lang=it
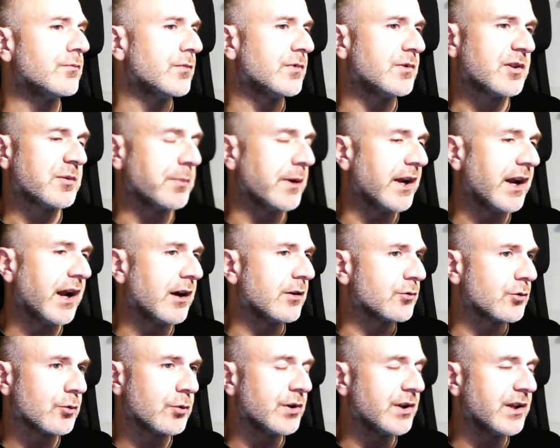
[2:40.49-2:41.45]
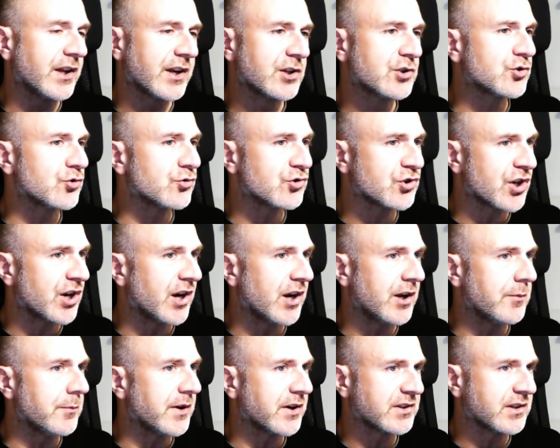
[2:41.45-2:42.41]
sperato, quindi a raggiungere la
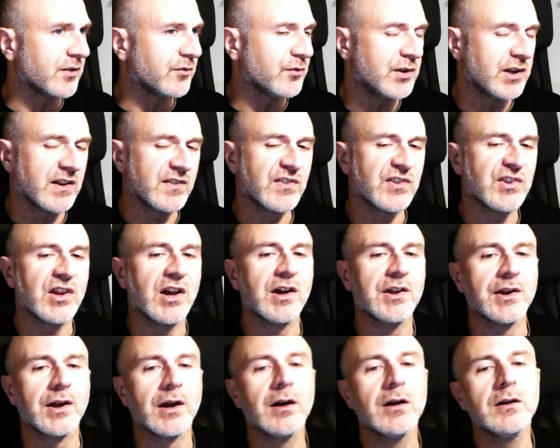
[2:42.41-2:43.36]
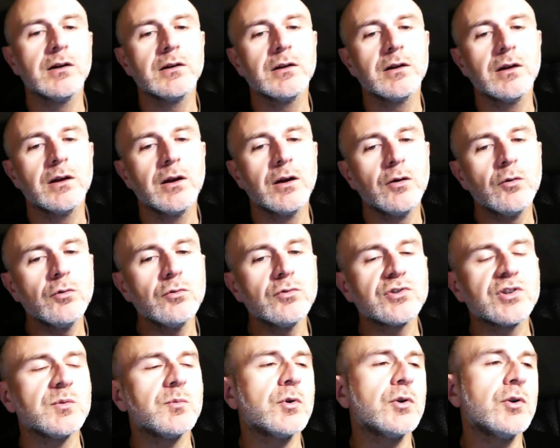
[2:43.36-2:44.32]
libertà finanziaria.
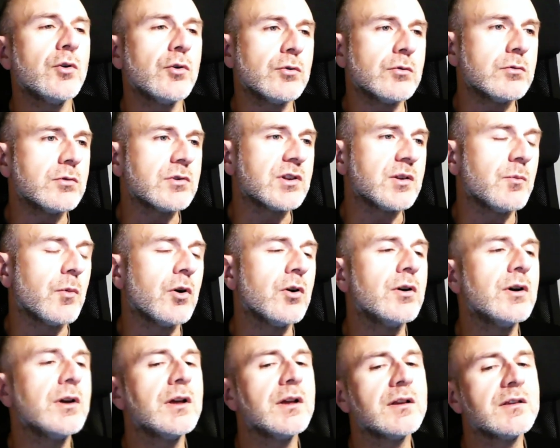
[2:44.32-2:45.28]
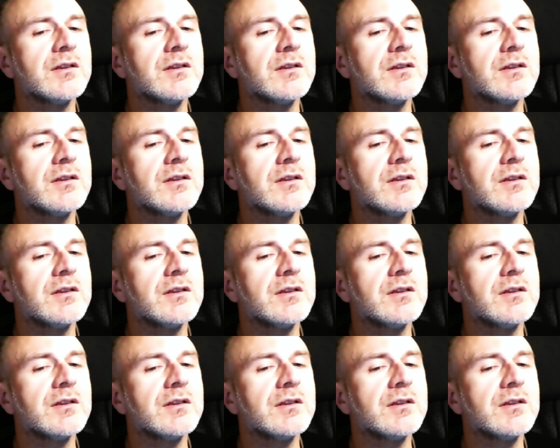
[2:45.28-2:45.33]
Ultimo non ultimo,